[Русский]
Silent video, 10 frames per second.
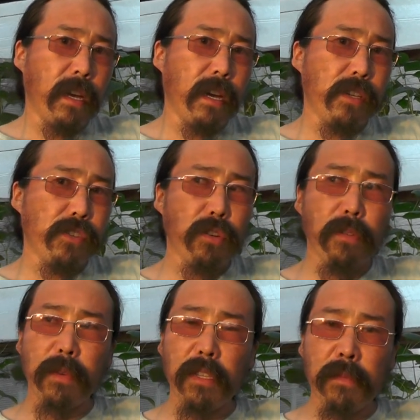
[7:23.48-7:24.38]
А еще
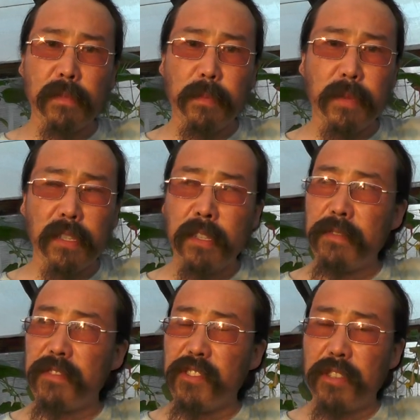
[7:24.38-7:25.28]
об этом записано в
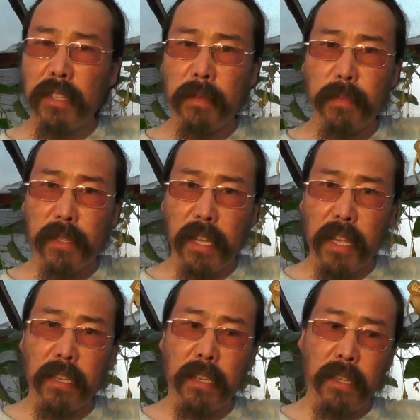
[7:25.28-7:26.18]
Священном
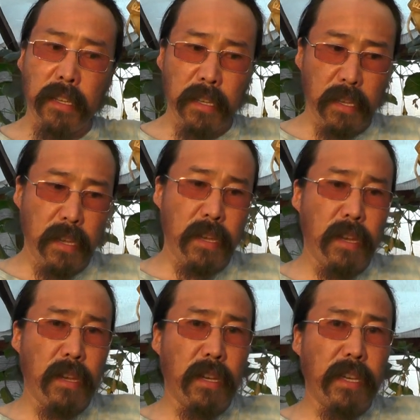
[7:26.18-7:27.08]
Писании.
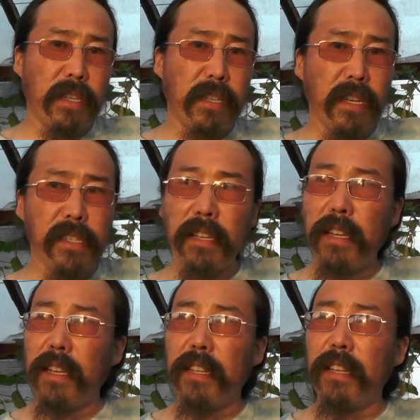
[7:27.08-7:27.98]
Если
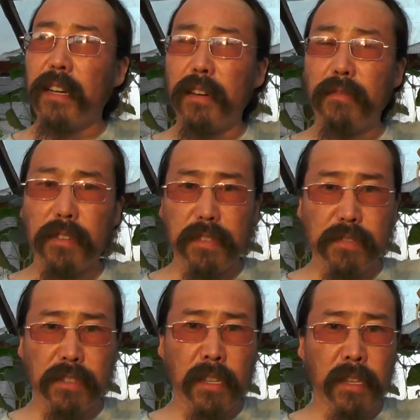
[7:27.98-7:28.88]
для кого
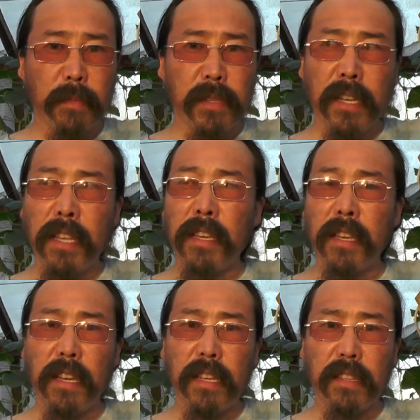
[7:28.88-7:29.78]
Священное Писание –
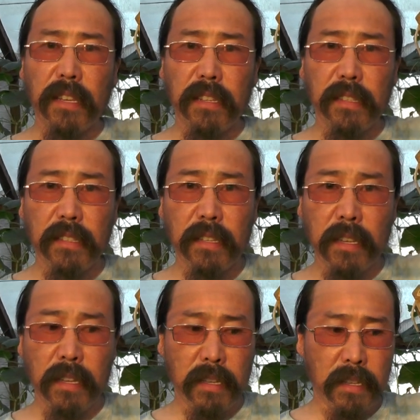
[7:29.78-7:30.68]
это
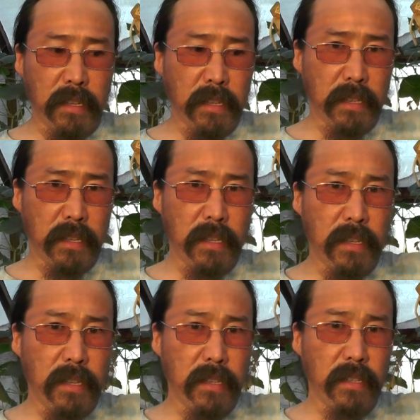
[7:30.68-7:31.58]
истина,
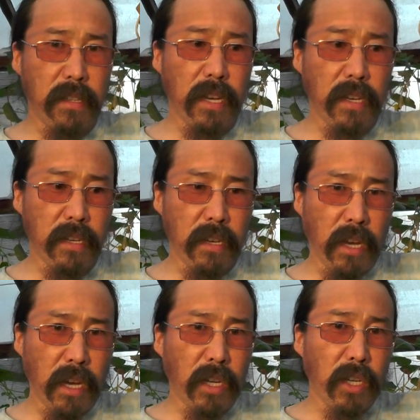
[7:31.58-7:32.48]
да,
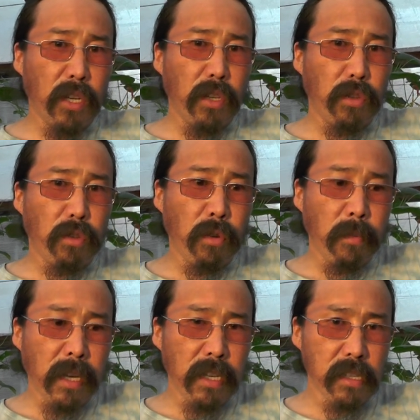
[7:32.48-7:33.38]
то
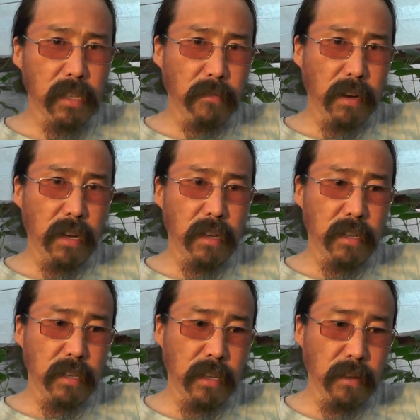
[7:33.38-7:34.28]
мои слова
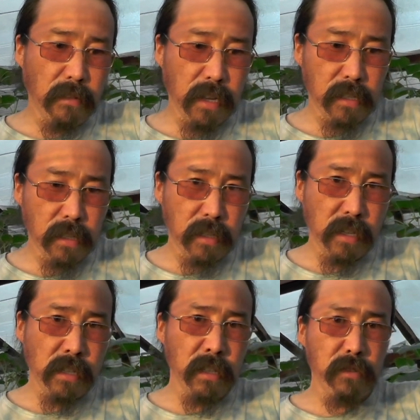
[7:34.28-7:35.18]
для вас
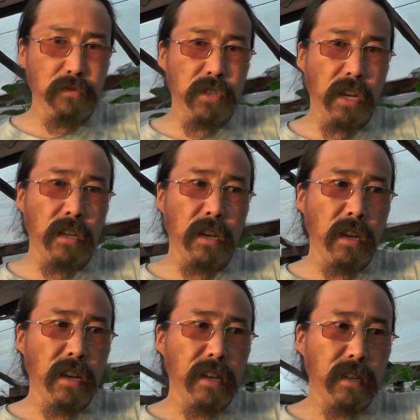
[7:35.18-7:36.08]
должны звучать
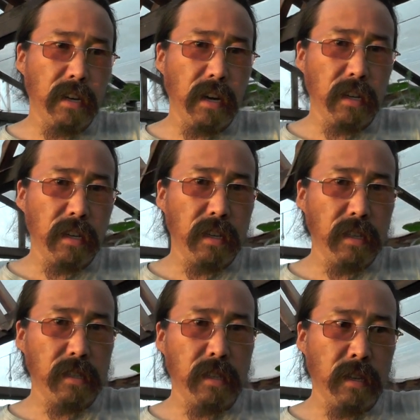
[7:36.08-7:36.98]
как
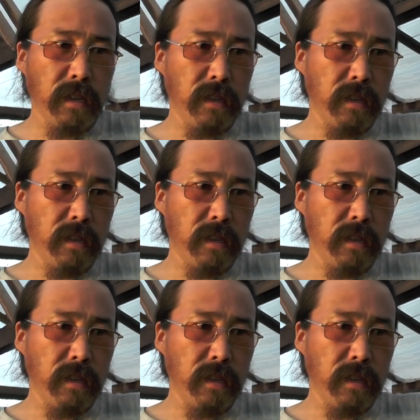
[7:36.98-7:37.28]
истина.